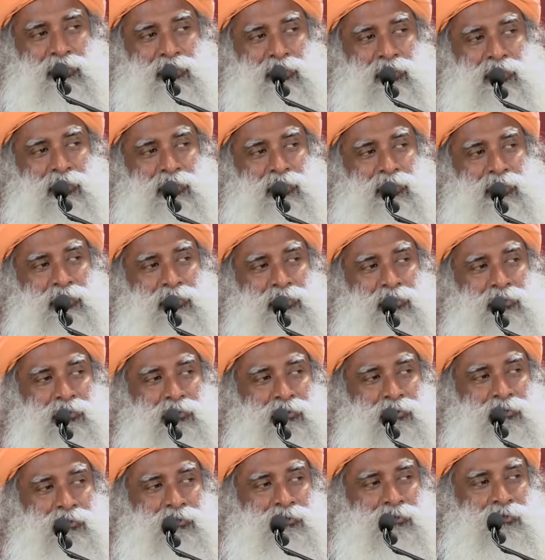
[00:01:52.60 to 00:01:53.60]
все
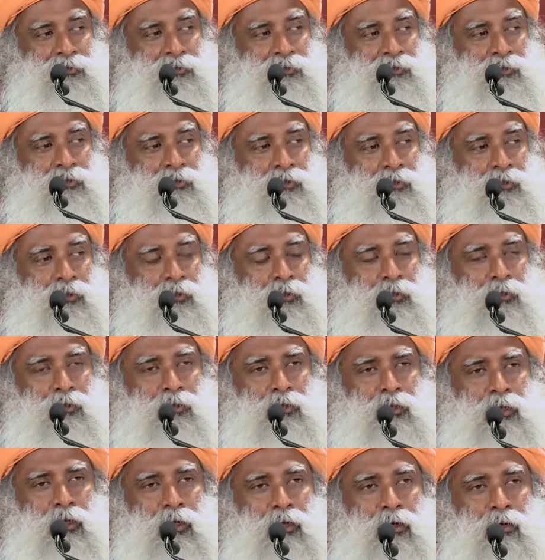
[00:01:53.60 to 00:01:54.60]
болит.
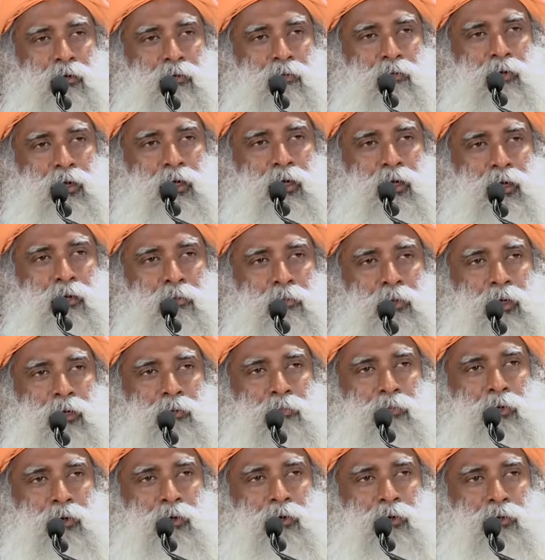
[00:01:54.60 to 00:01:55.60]
Почему я был
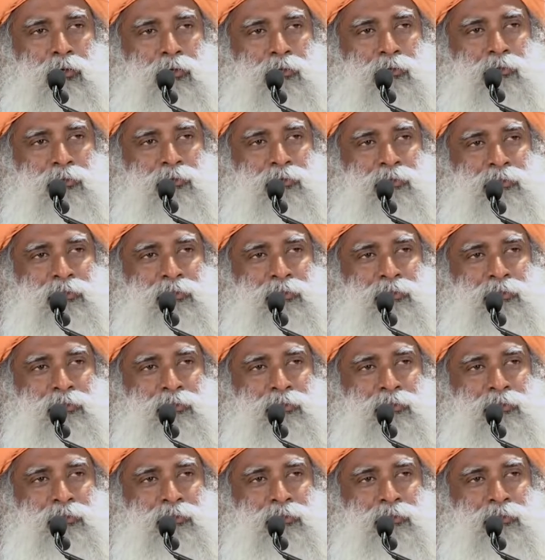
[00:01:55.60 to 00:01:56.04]
рожден?